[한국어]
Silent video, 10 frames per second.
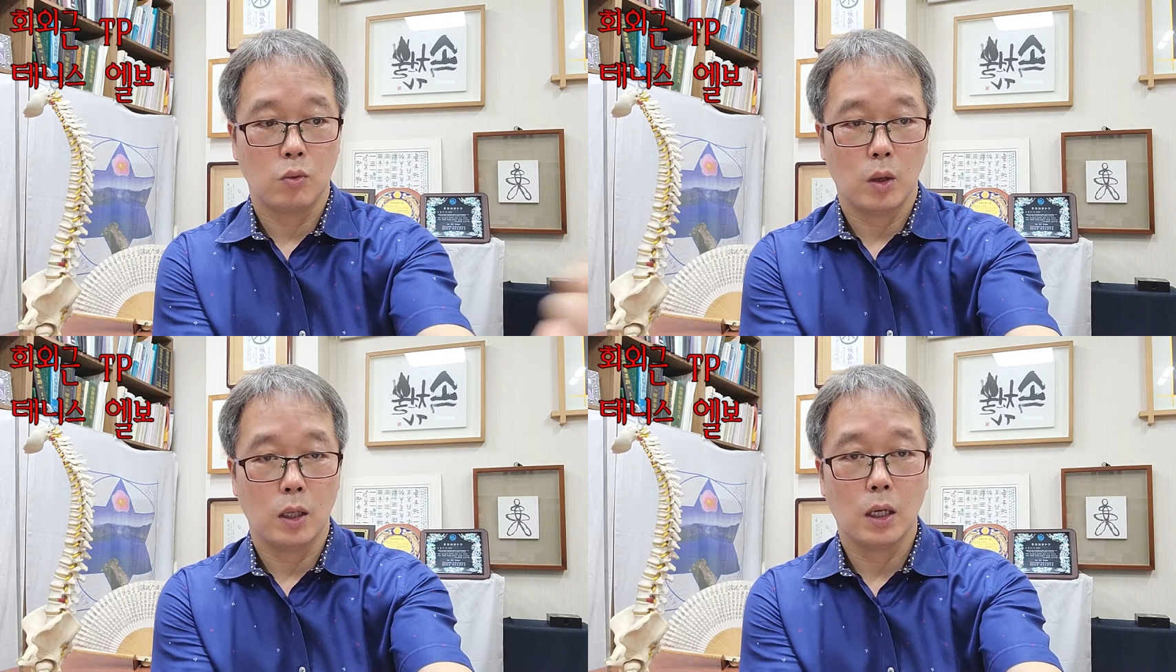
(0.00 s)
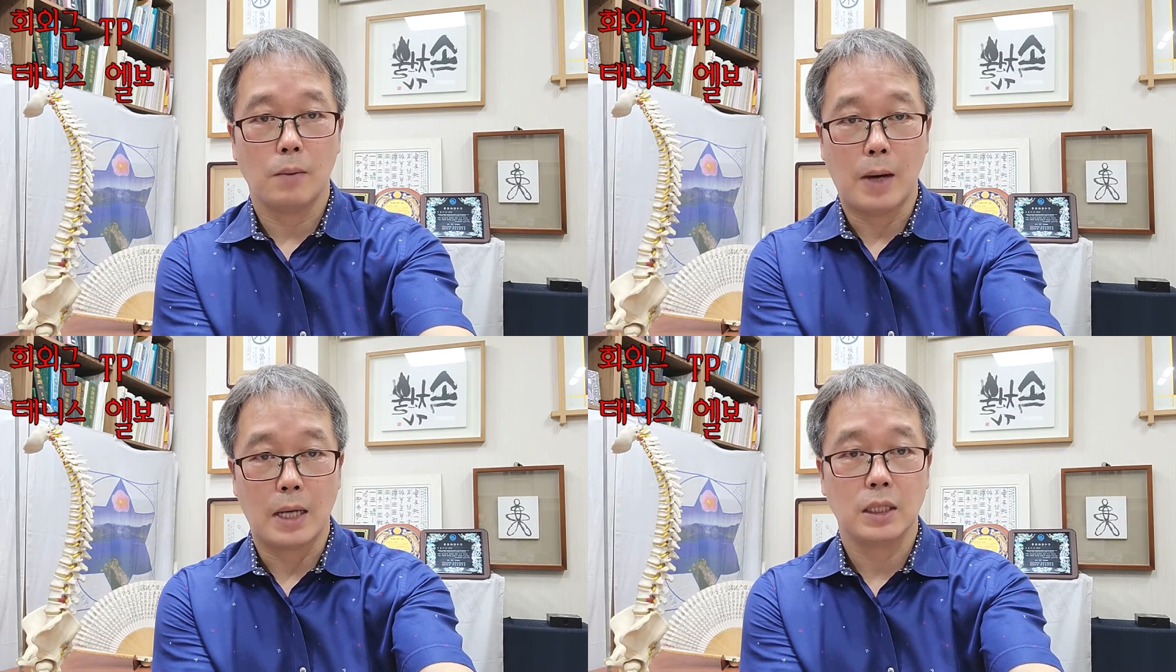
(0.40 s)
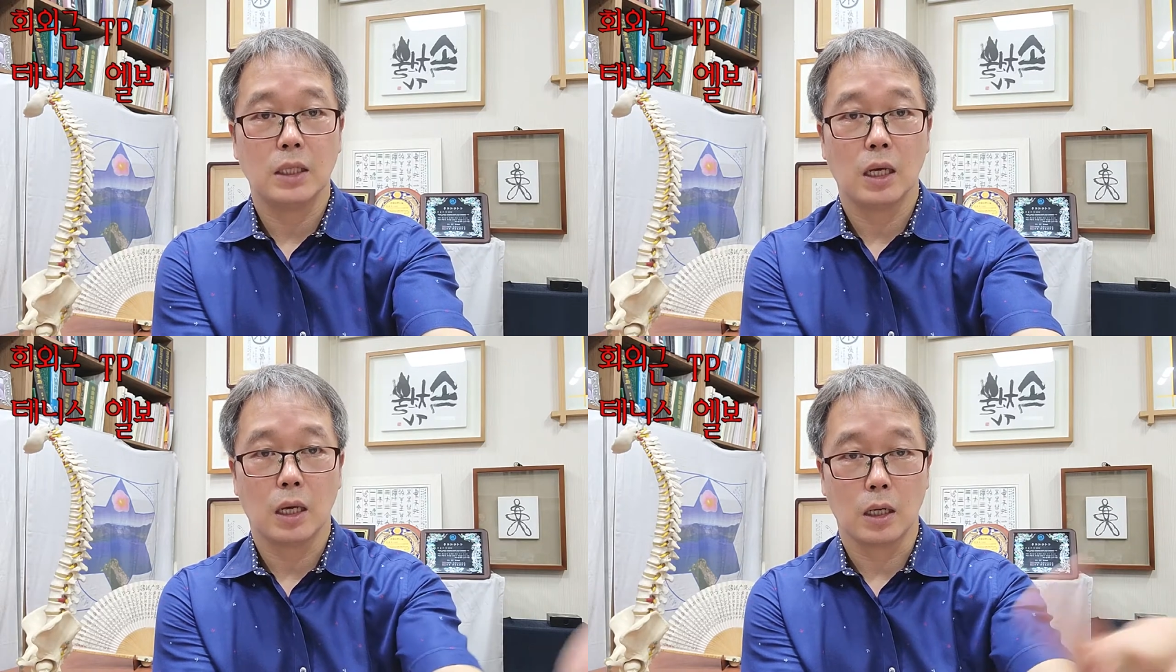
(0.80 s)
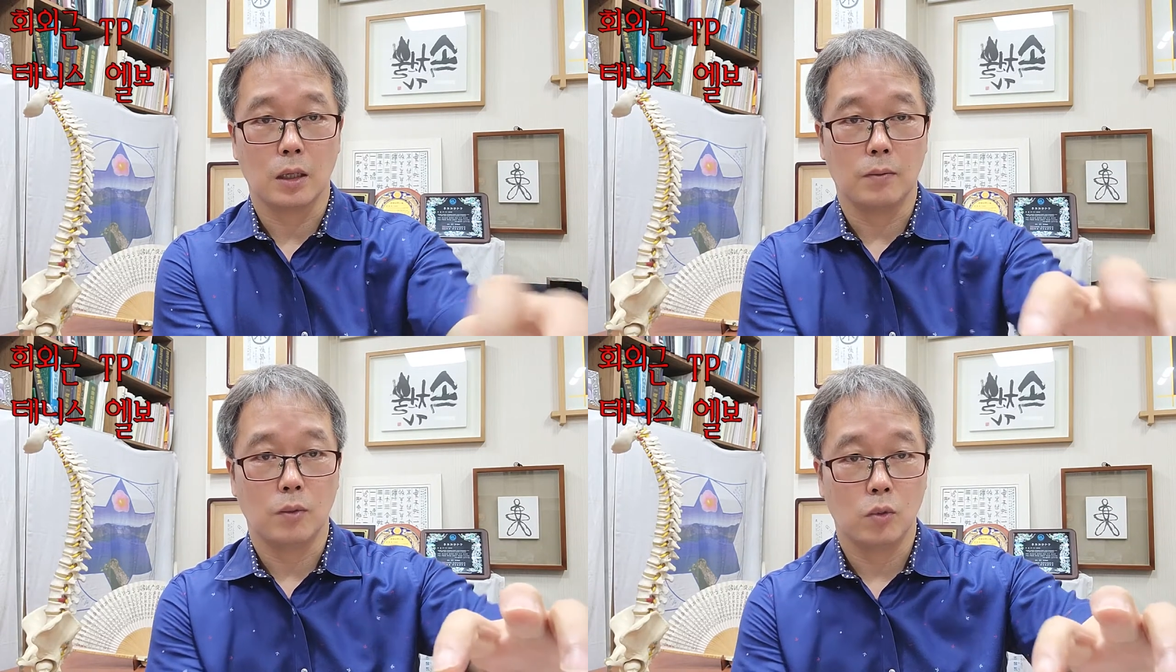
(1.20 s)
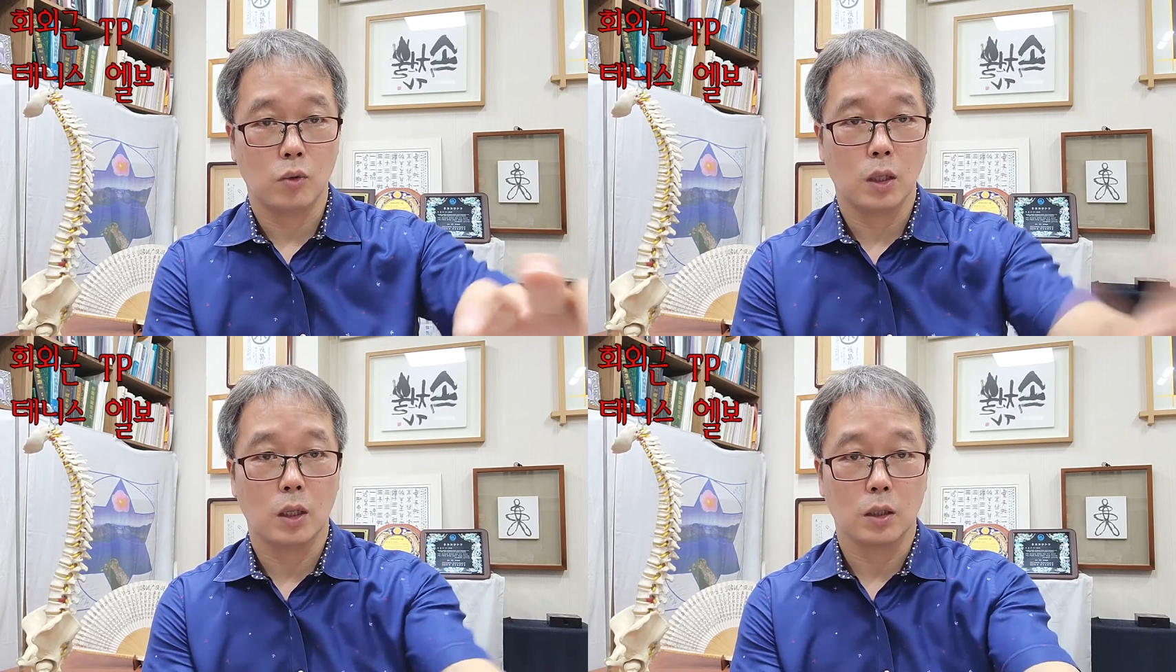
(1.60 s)
회가 의 많이 되게끔
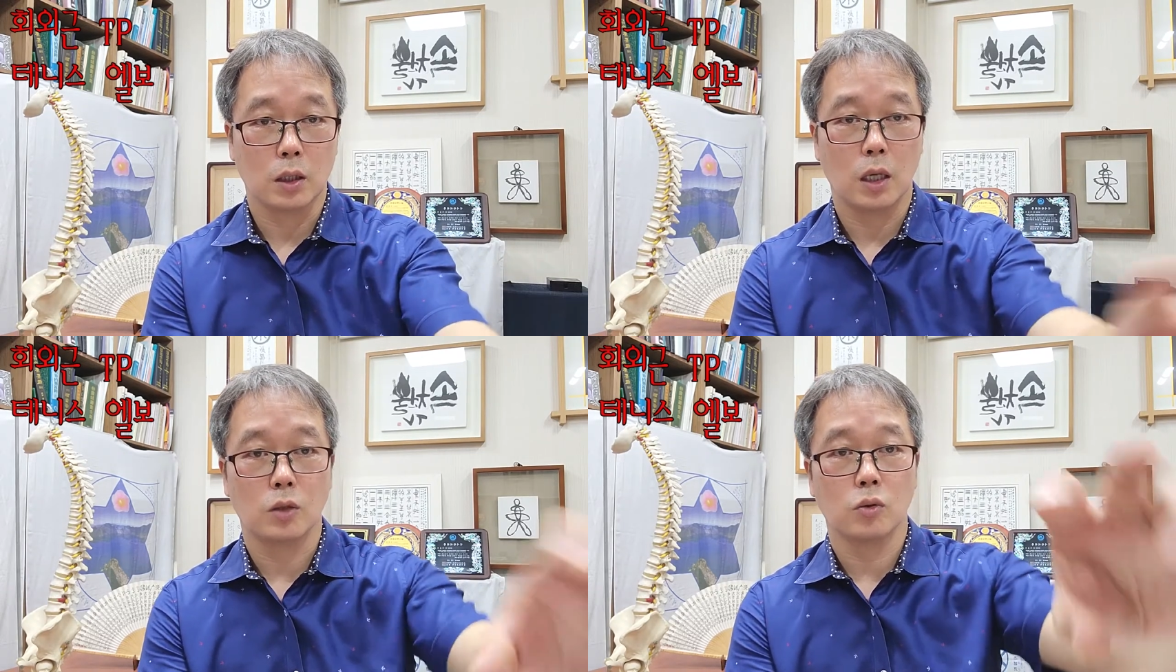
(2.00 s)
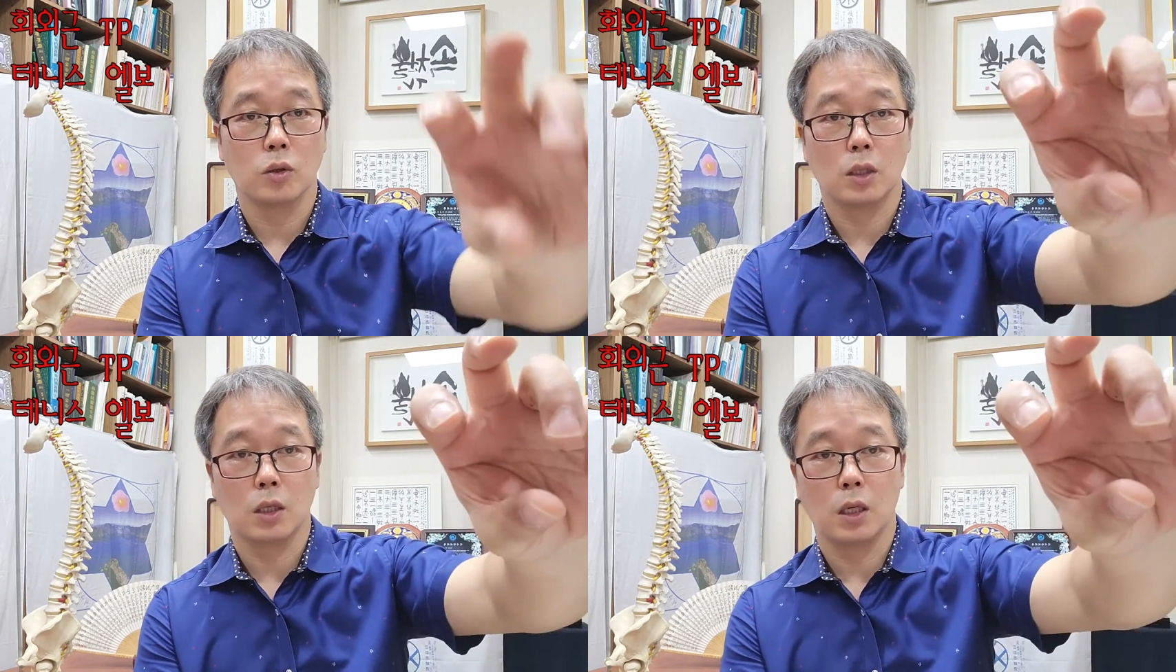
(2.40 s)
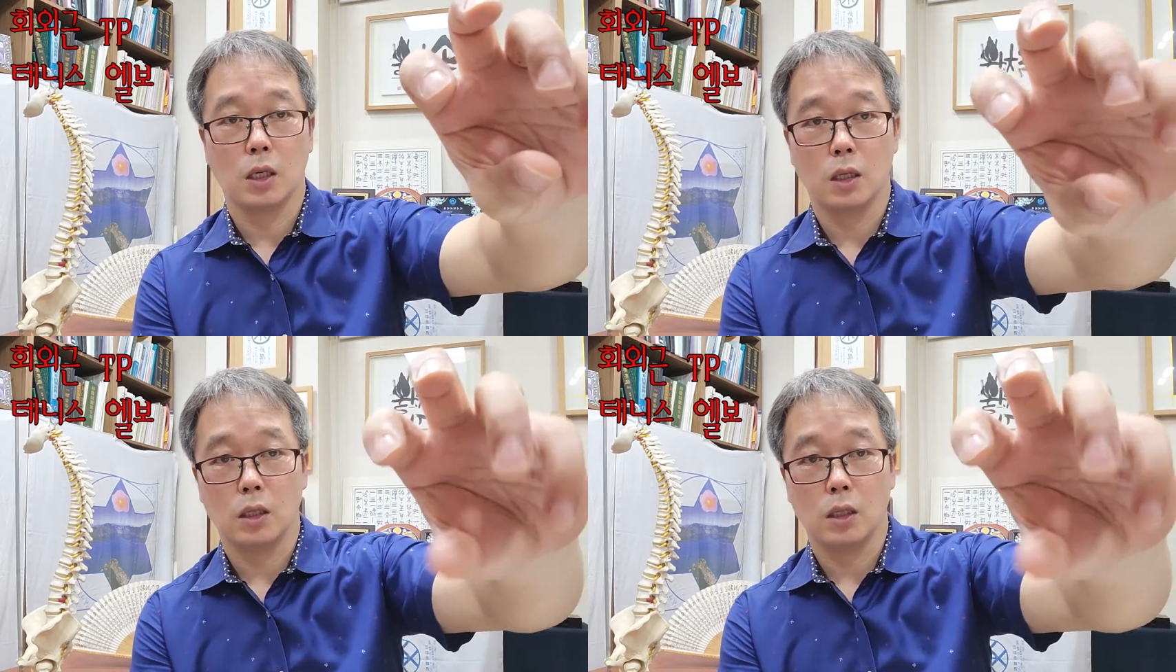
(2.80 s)
우리가 계속 이렇게